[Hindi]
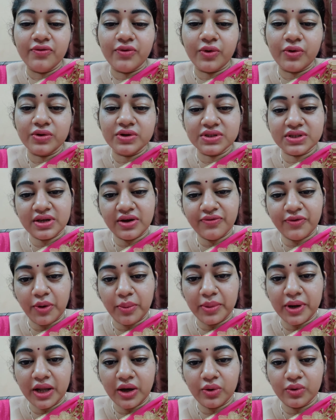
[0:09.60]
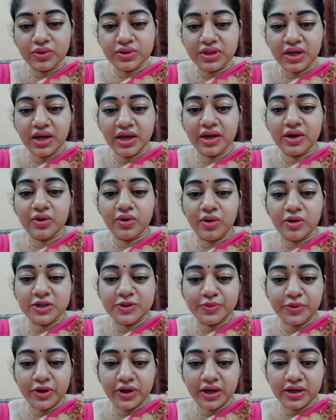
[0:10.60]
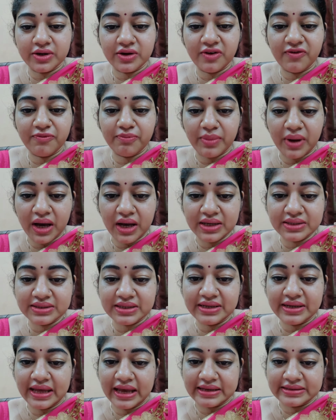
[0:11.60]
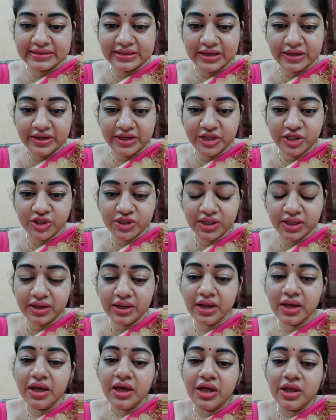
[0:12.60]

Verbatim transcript: फोर्स का फॉर्मूला होता है क्रॉस प्रोडक्ट ऑफ मास एंड एक्सलरेशन